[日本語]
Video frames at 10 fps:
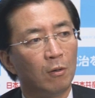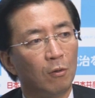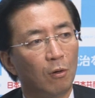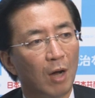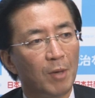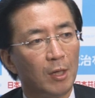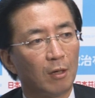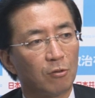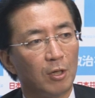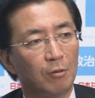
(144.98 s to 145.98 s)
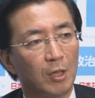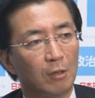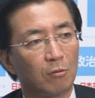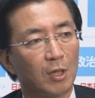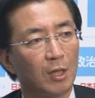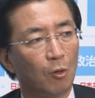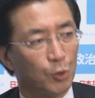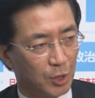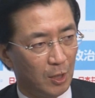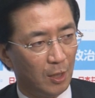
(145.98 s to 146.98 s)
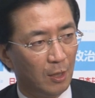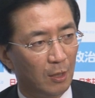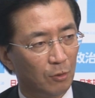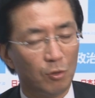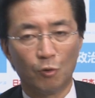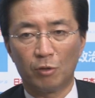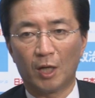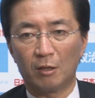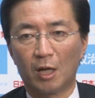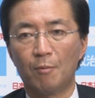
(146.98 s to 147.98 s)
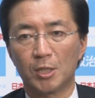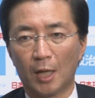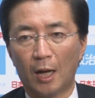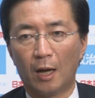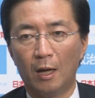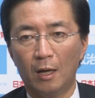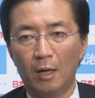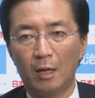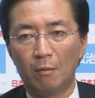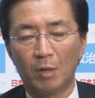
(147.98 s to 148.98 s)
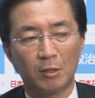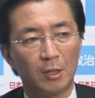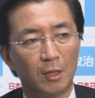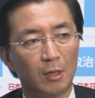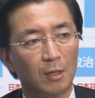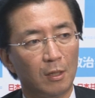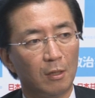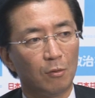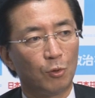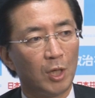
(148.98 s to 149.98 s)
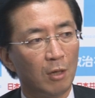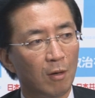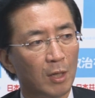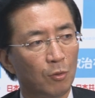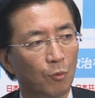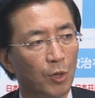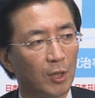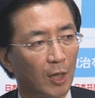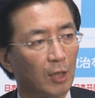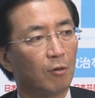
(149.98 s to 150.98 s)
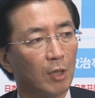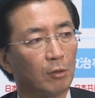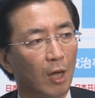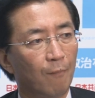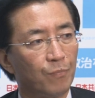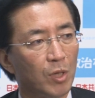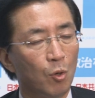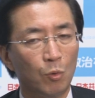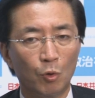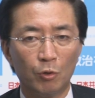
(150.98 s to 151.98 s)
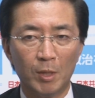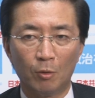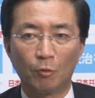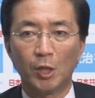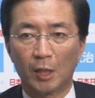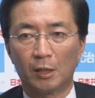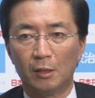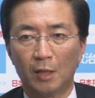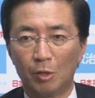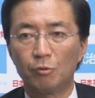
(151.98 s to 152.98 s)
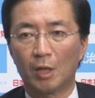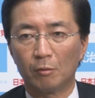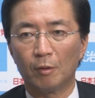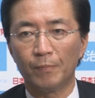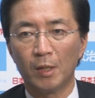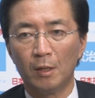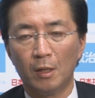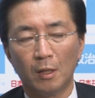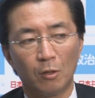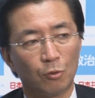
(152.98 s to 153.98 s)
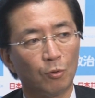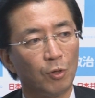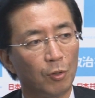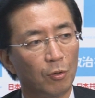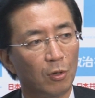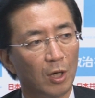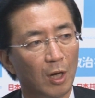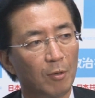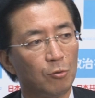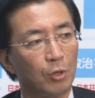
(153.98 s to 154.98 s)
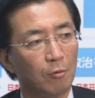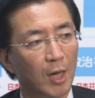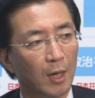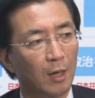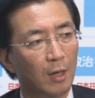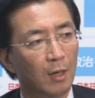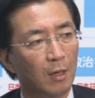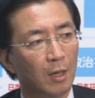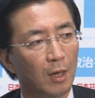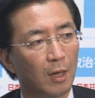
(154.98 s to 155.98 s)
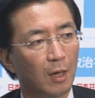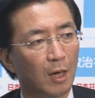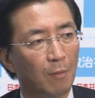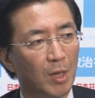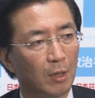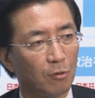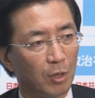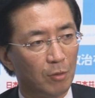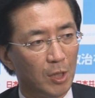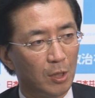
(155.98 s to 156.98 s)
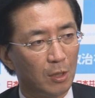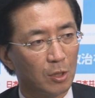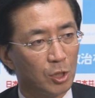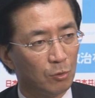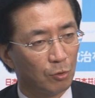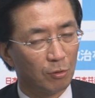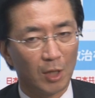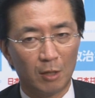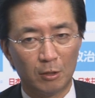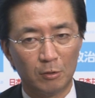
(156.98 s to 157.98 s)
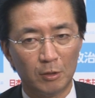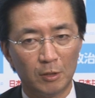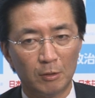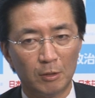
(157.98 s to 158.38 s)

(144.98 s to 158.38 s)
をアメリカ政府に伝えてほしいという要請がされましたが、まさに沖縄の声だけではなくて、日本国民の声になりつつあると、その声を安倍総理はアメリカ政府にきちんと伝える